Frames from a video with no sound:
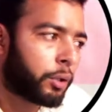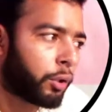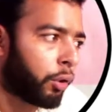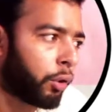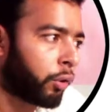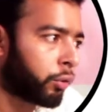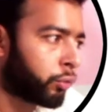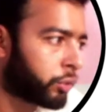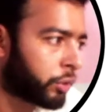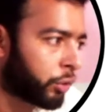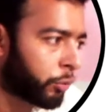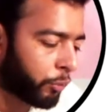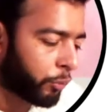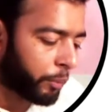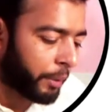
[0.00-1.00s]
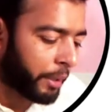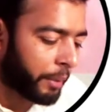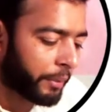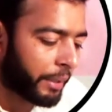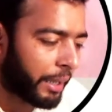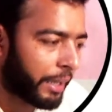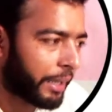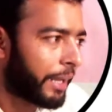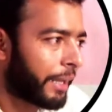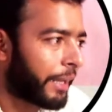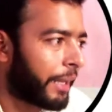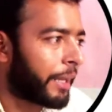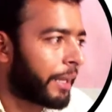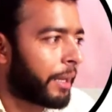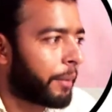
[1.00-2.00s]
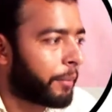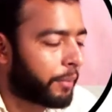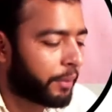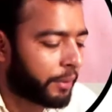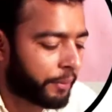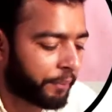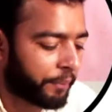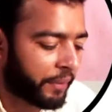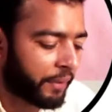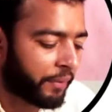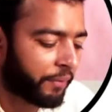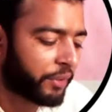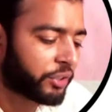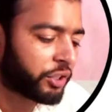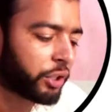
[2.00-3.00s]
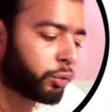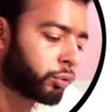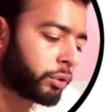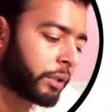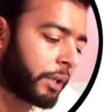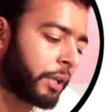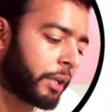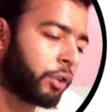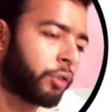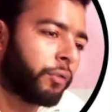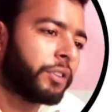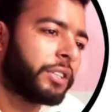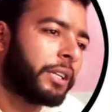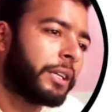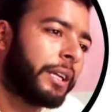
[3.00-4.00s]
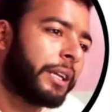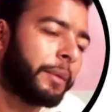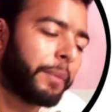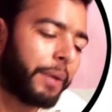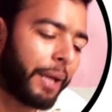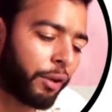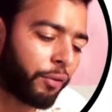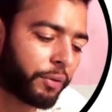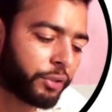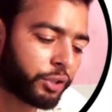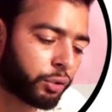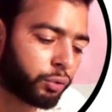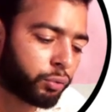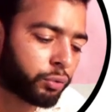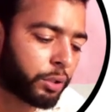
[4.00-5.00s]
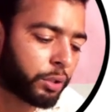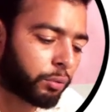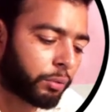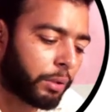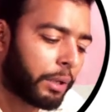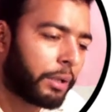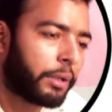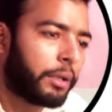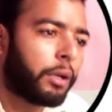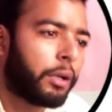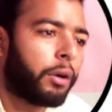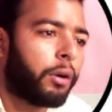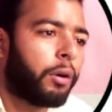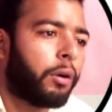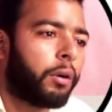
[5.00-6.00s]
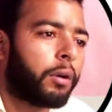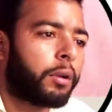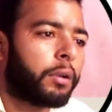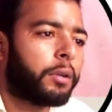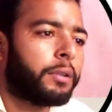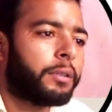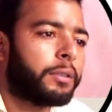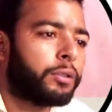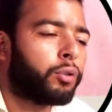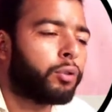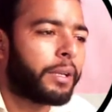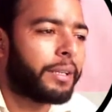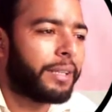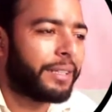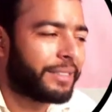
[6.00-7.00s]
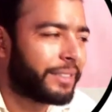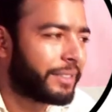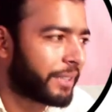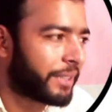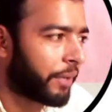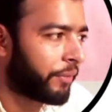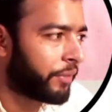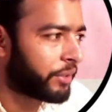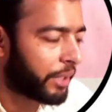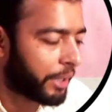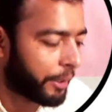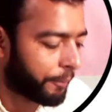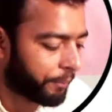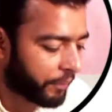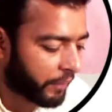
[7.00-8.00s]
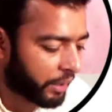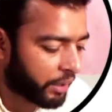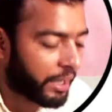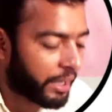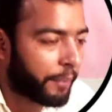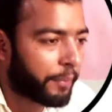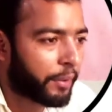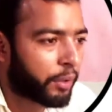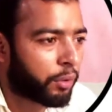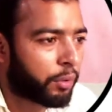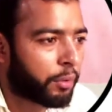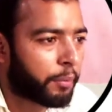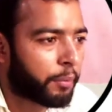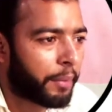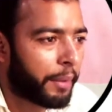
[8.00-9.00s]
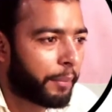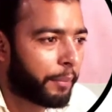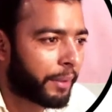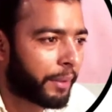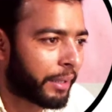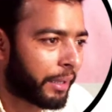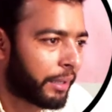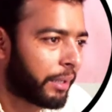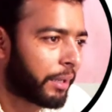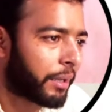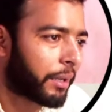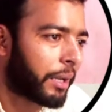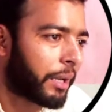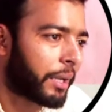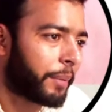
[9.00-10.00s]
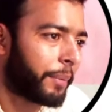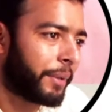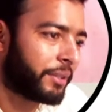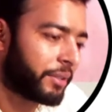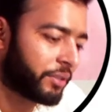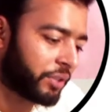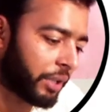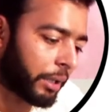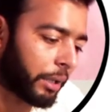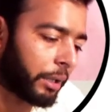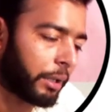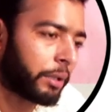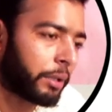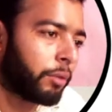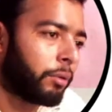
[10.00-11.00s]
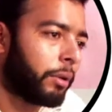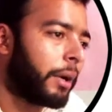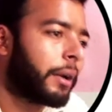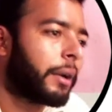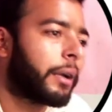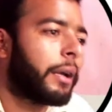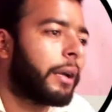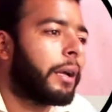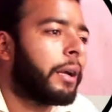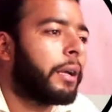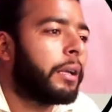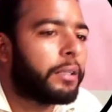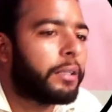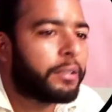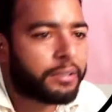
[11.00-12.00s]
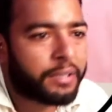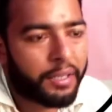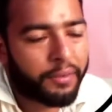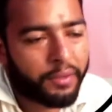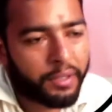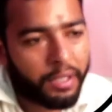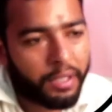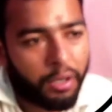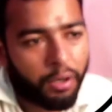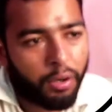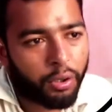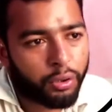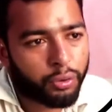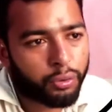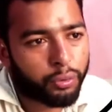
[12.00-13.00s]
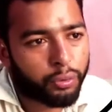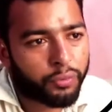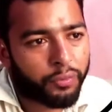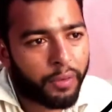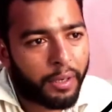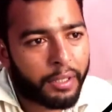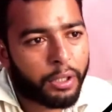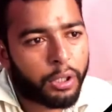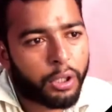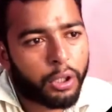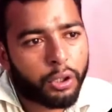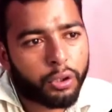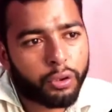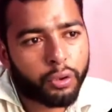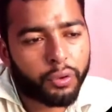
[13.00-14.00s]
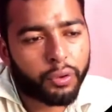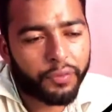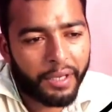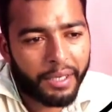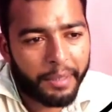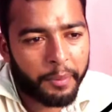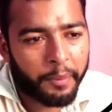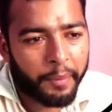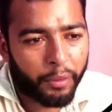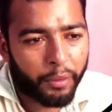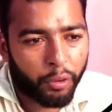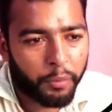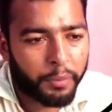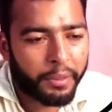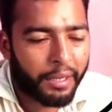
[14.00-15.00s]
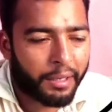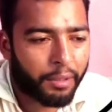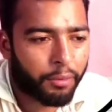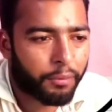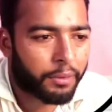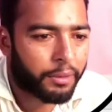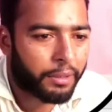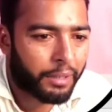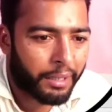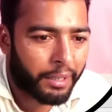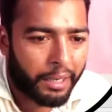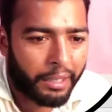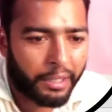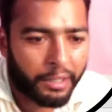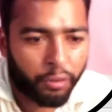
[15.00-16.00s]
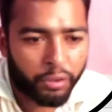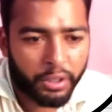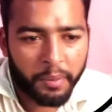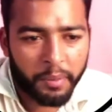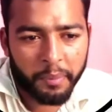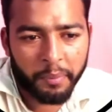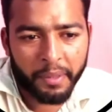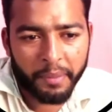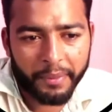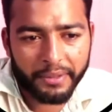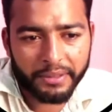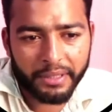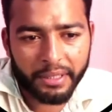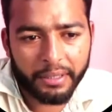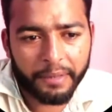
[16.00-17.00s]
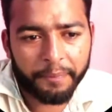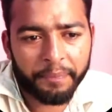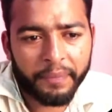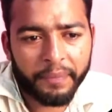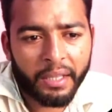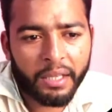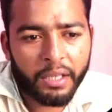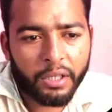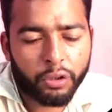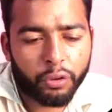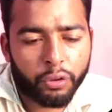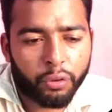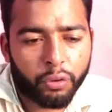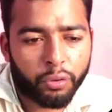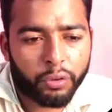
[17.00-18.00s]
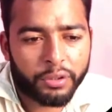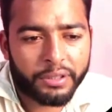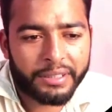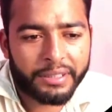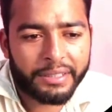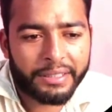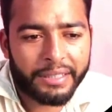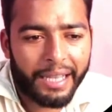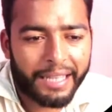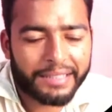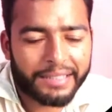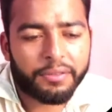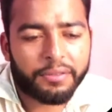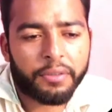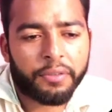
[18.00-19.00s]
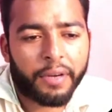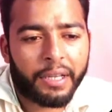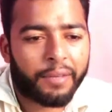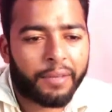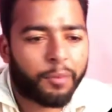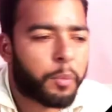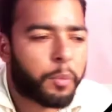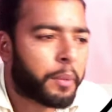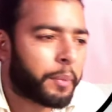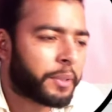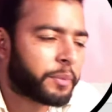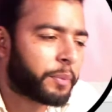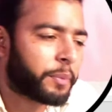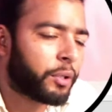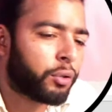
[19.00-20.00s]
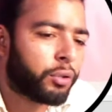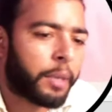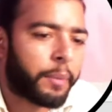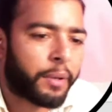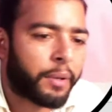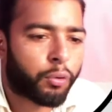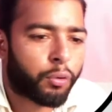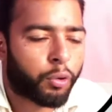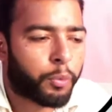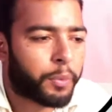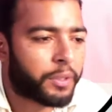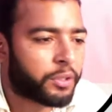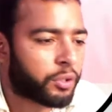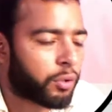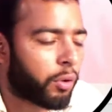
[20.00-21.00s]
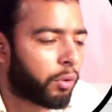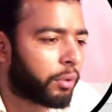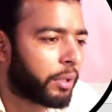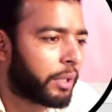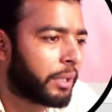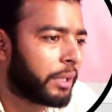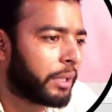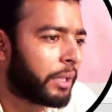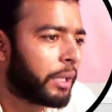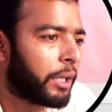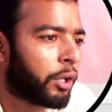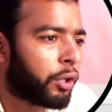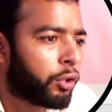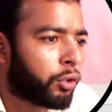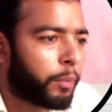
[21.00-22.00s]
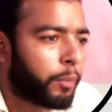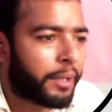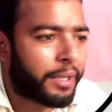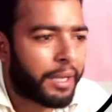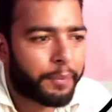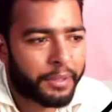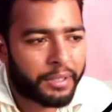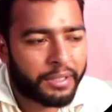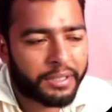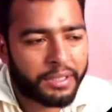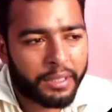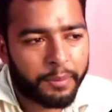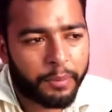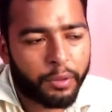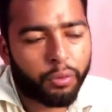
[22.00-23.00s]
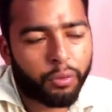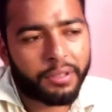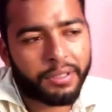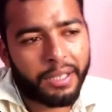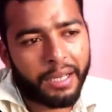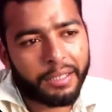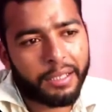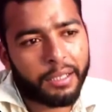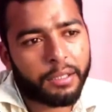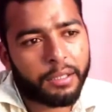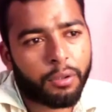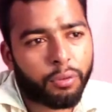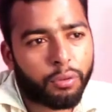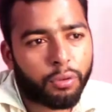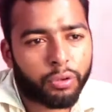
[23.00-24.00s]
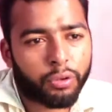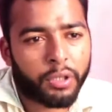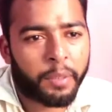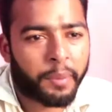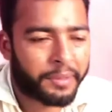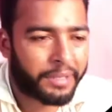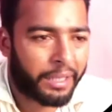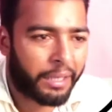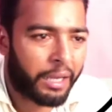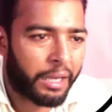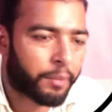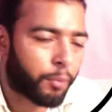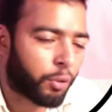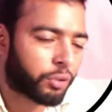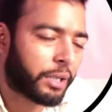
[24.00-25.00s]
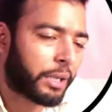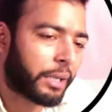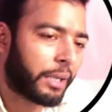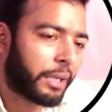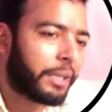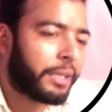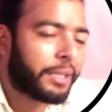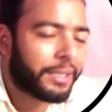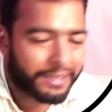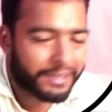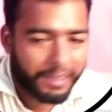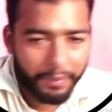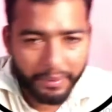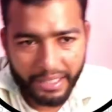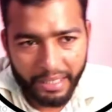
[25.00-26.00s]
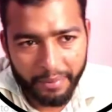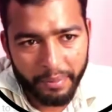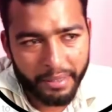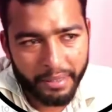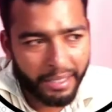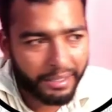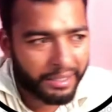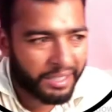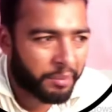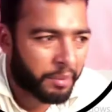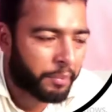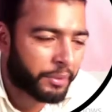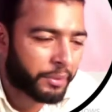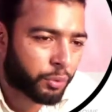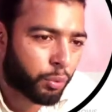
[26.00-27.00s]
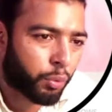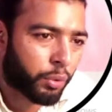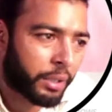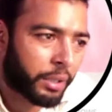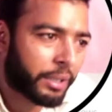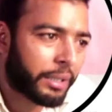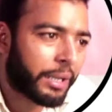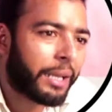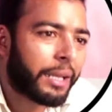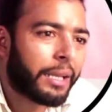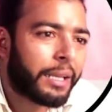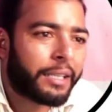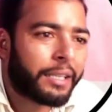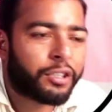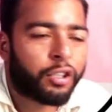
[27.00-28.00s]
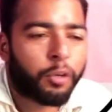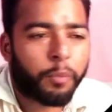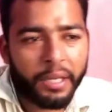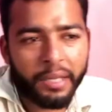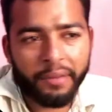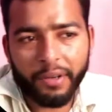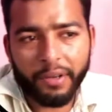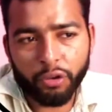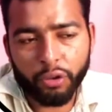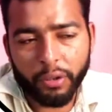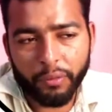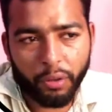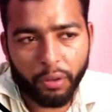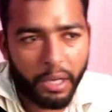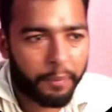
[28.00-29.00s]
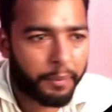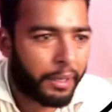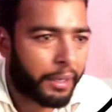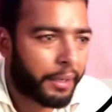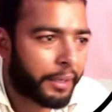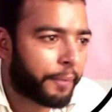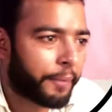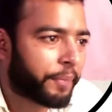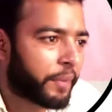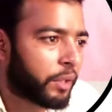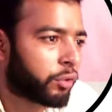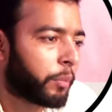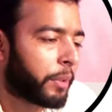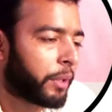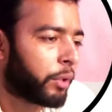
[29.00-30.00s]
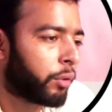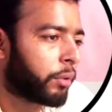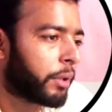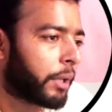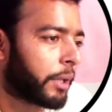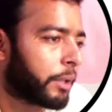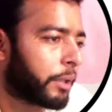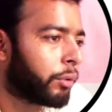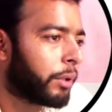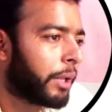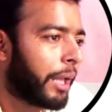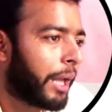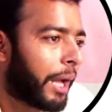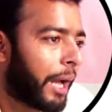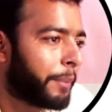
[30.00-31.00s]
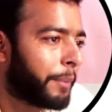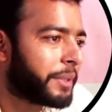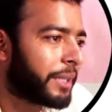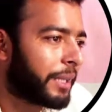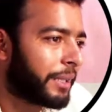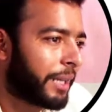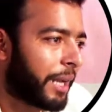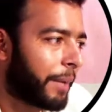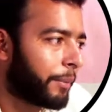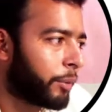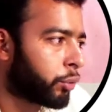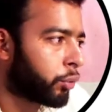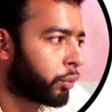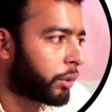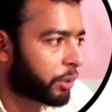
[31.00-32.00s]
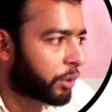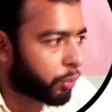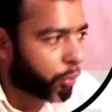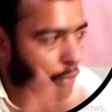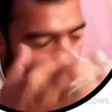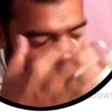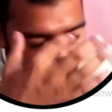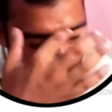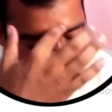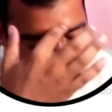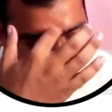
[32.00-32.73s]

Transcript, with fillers: और उसके ऊपर हम क्या लगाएंगे एक हम फंक्शन यूज़ करेंगे तो फंक्शन के लिए मैं एरो फंक्शन यूज़ करूँगा और जो कि ये सिक्स का फीचर है यहाँ पे को मैं बल्कि अलर्ट लगा के पहले इसे चेक कर लेता हूँ अलर्ट लगाया सेव किया और चूज़ फाइल चूज़ फाइल अभी मैं कोई भी कर रहा हूँ कर लेता हूँ ये मेरे पास एक जो सी एस वी फाइल है वो मेरे पास पड़ी हुई है मैंने कोड पेंट से डाउनलोड की थी तो मैं यहाँ पे किसी इमेज को एक्सट्रैक्ट करता हूँ तो ये हमारे पास अलर्ट बॉक्स आ रहा है इसका मतलब है यहाँ तक हमारे पास कोड ठीक है इसके ऊपर इवेंट जो है वो काम कर रहा है इसको मैं रीलोड करता हूँ अब इसके अंदर आपने थोड़ा सा कोड को ना